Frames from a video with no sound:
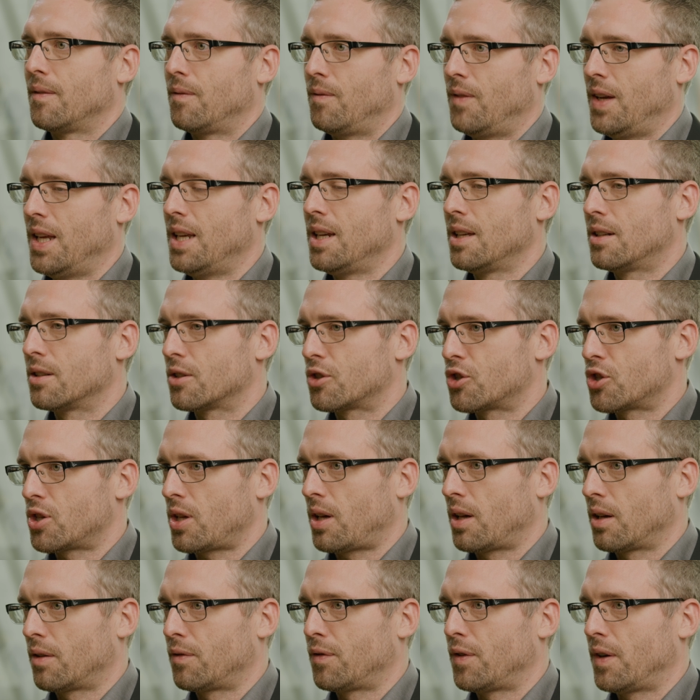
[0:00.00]
weniger
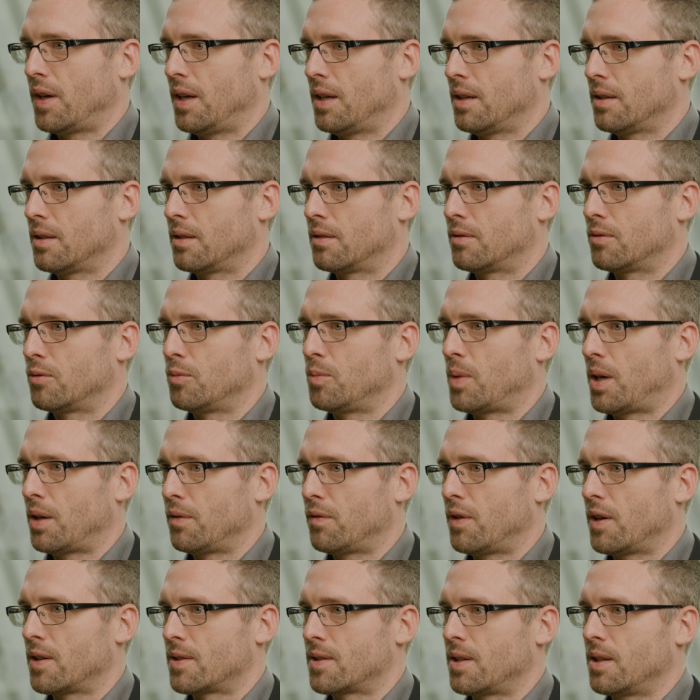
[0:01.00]
stark verändert, um
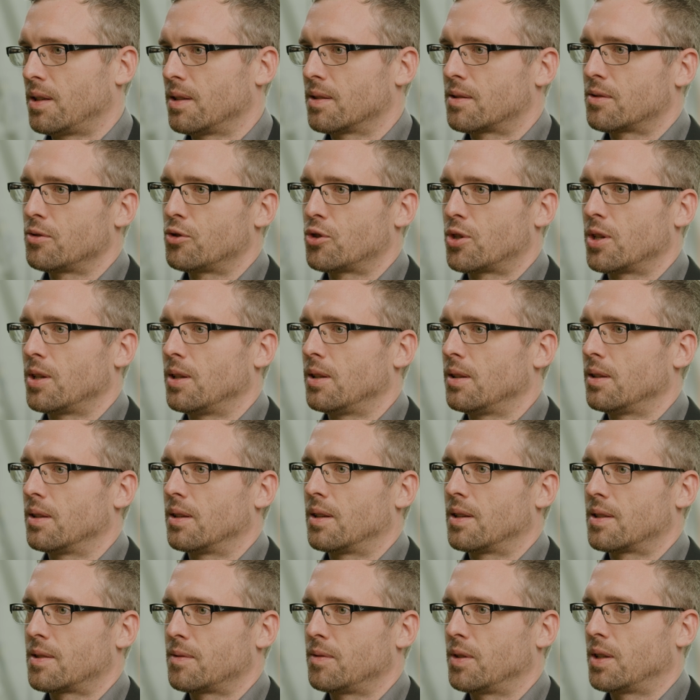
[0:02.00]
einfach sicherzustellen,
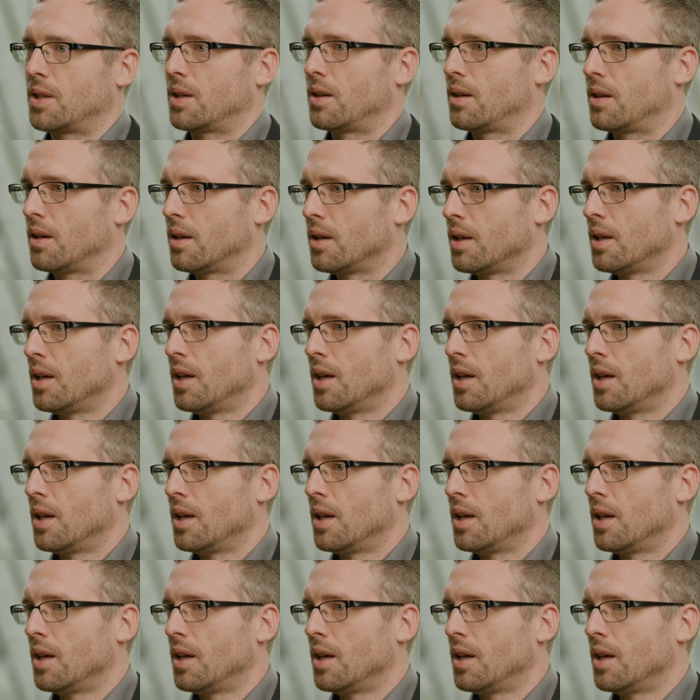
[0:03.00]
dass wir da